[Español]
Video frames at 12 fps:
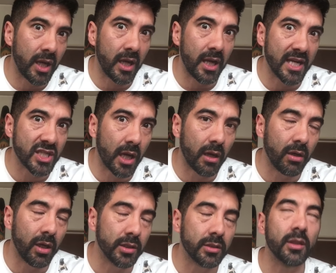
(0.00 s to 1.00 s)
la
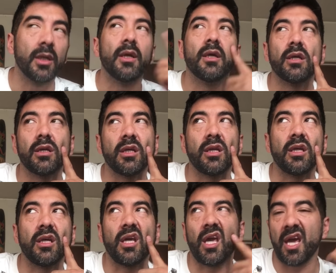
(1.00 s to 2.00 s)
Charlotte
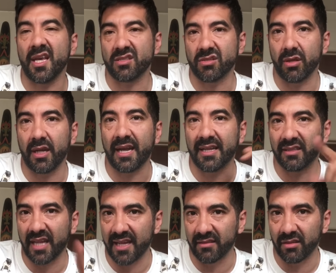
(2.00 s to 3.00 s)
y eso, del
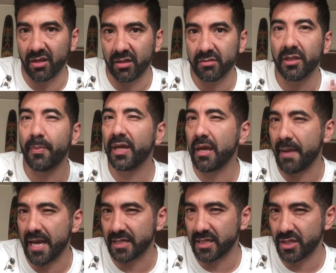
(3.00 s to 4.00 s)
cantando. Después, ¿qué
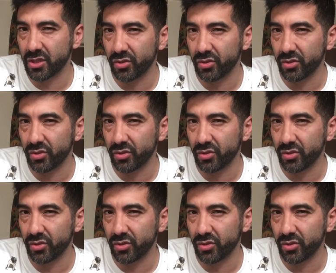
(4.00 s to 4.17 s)
más?